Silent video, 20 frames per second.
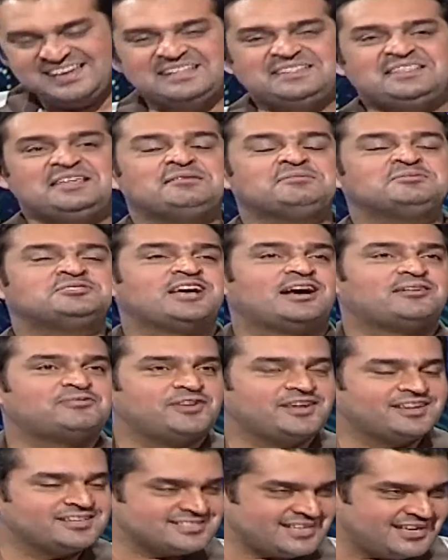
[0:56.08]
नदीम
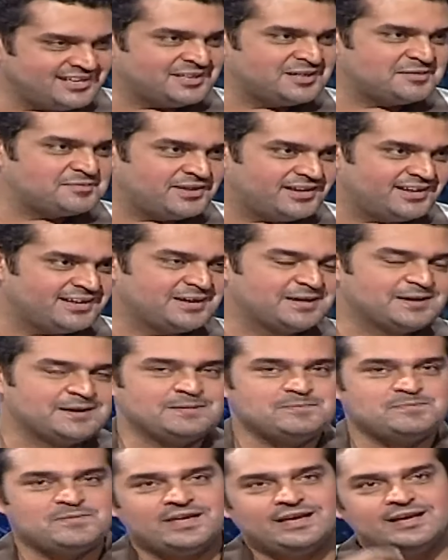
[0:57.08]
जाफरी के साथ था पहला
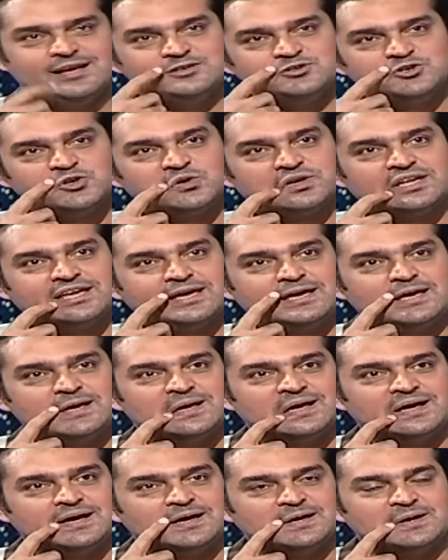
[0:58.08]
गाना जो कि
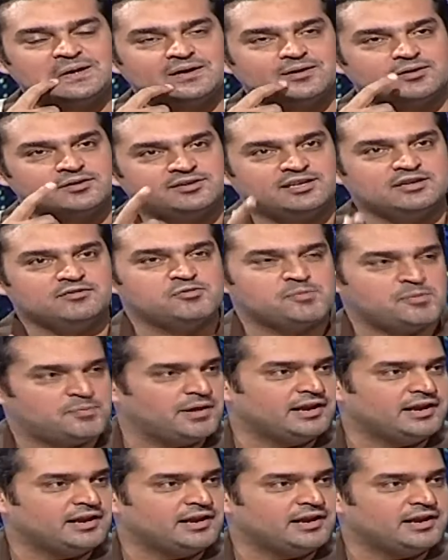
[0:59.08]
टीवी पे